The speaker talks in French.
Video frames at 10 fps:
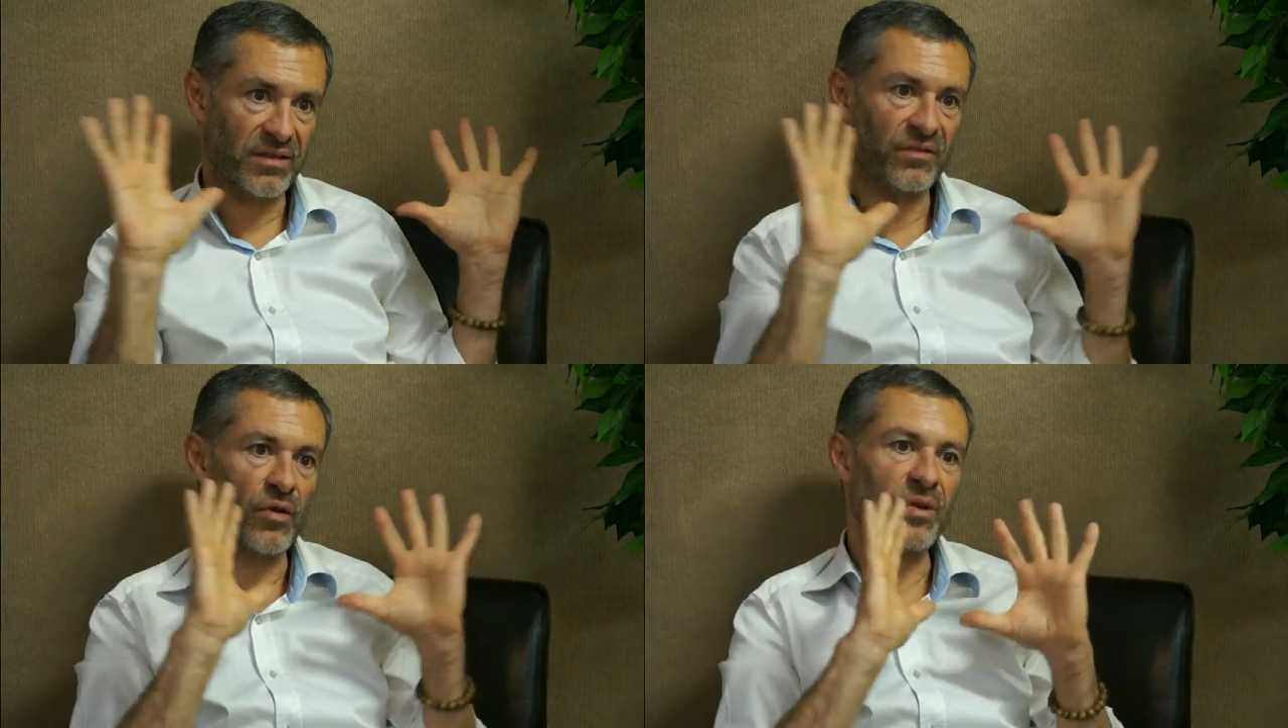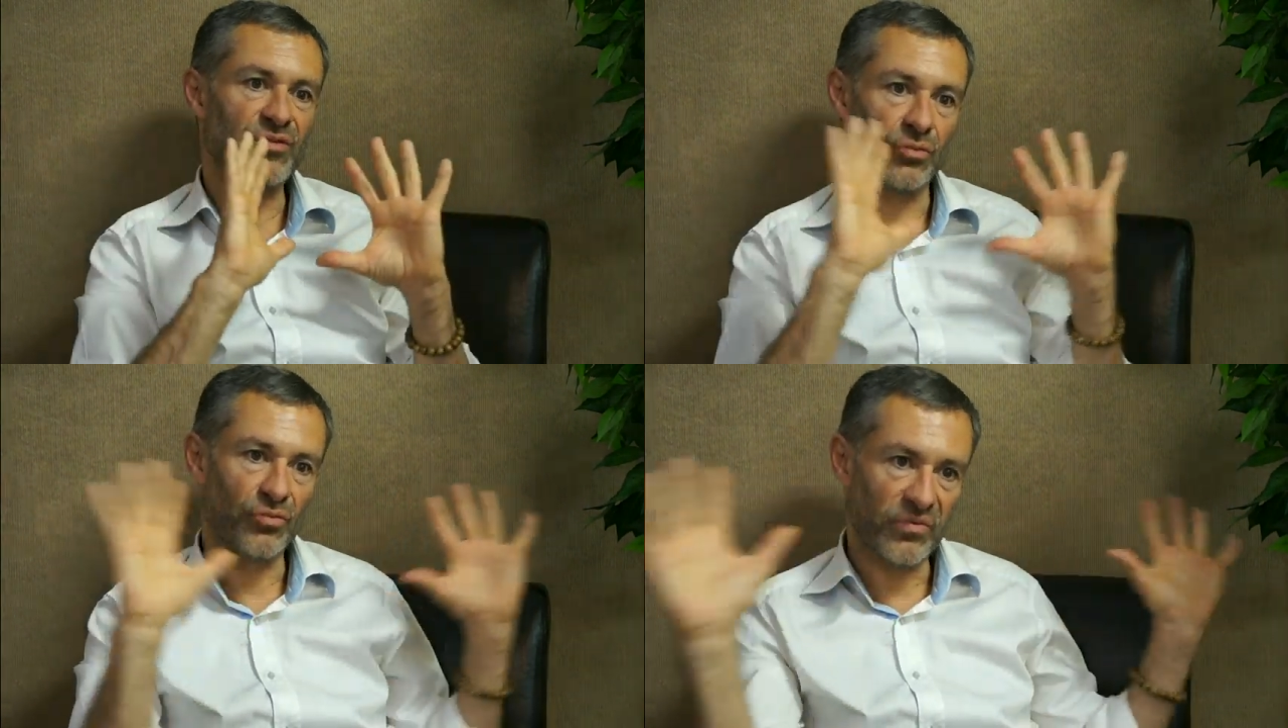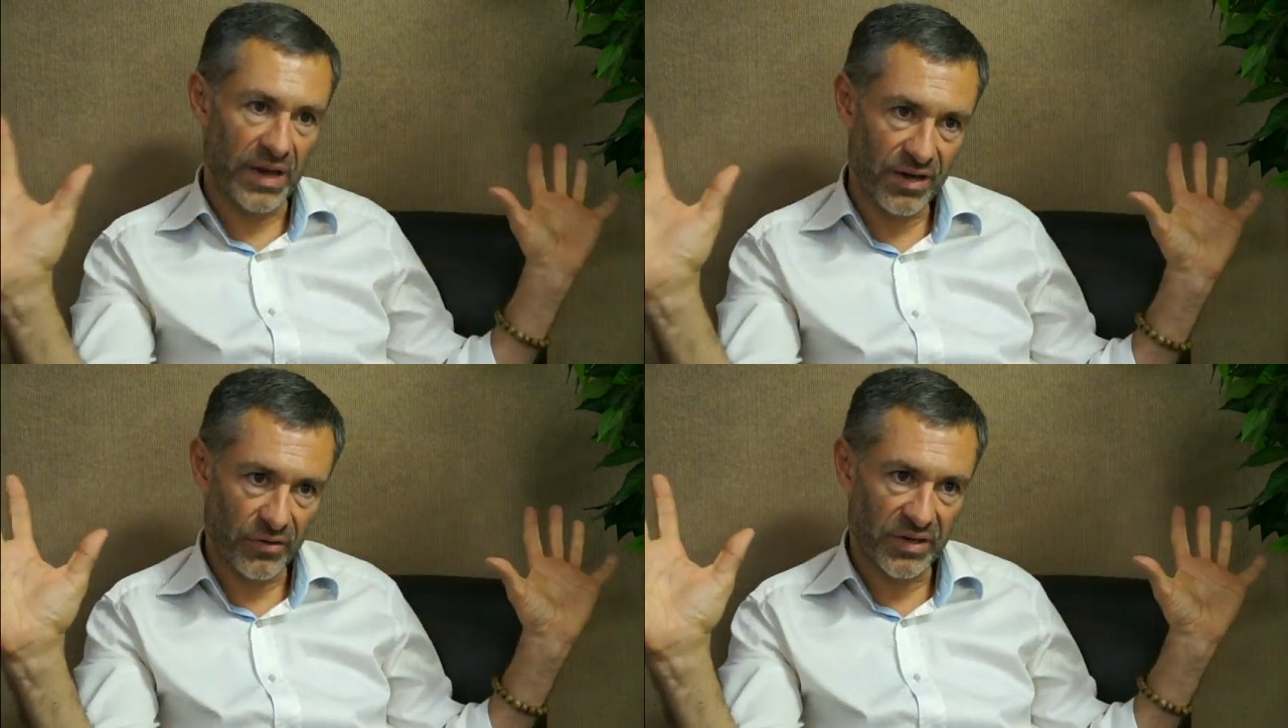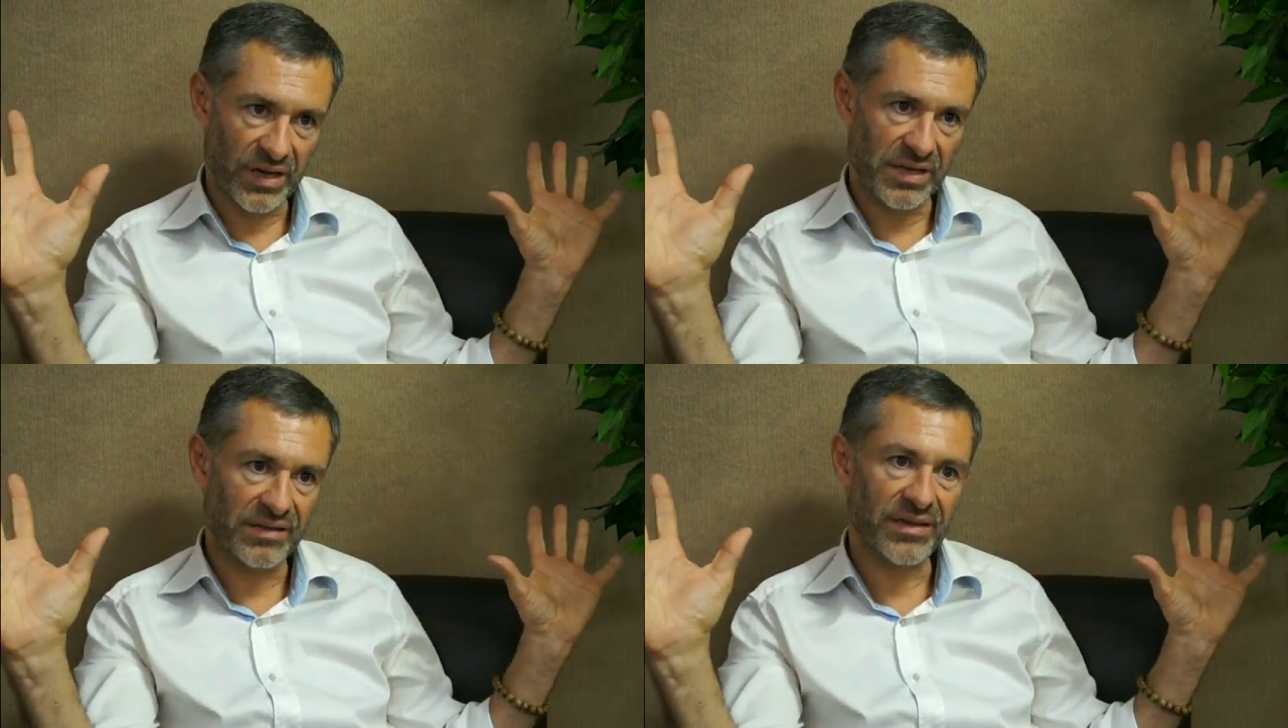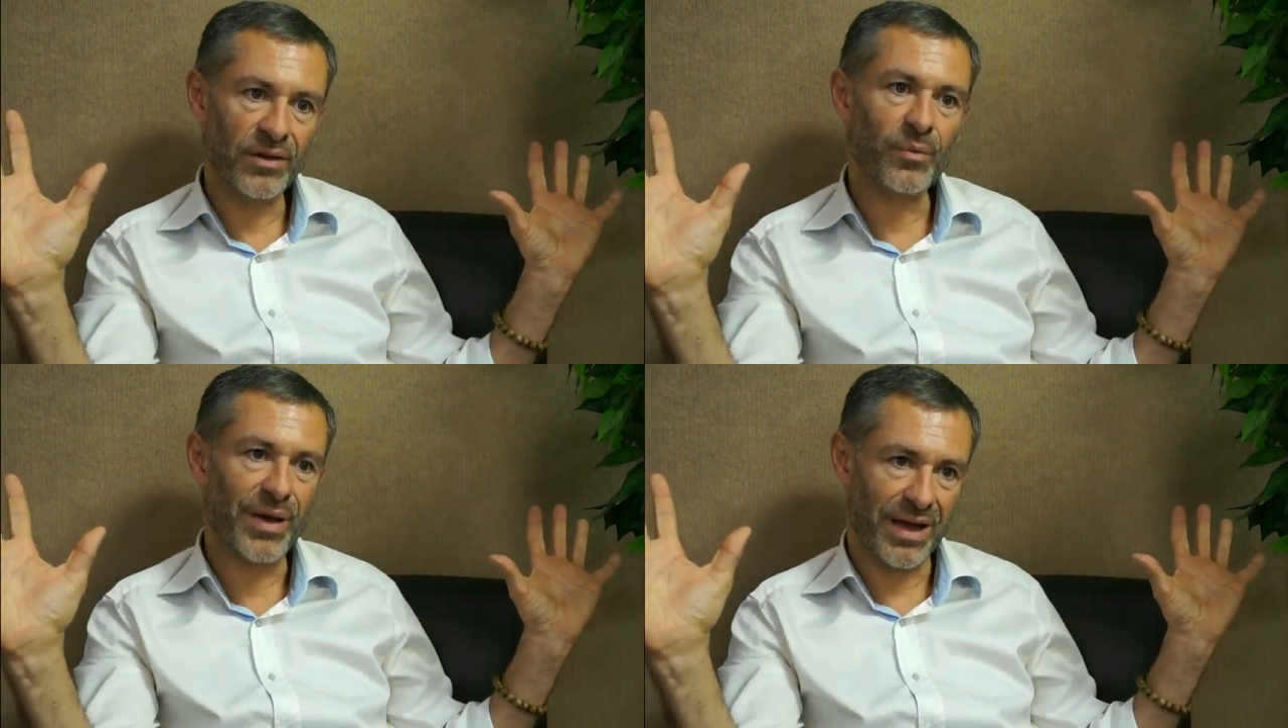informations nouvelles dans des
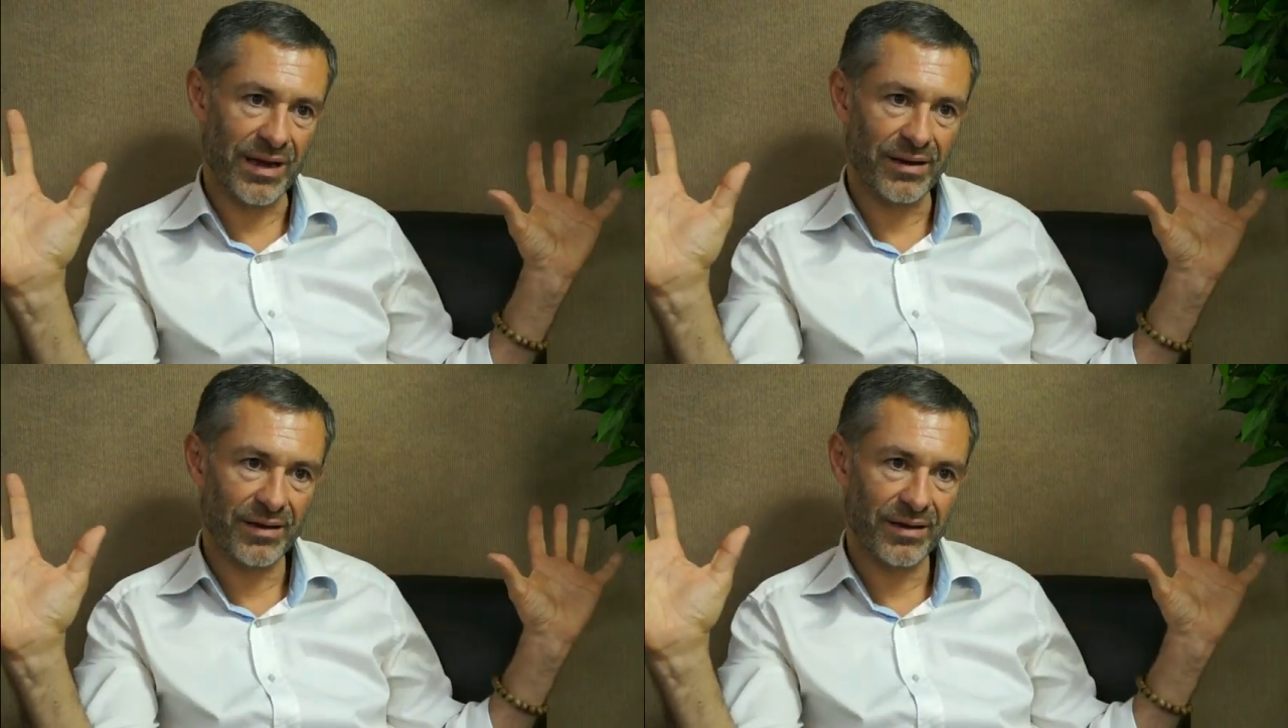réalités parallèles.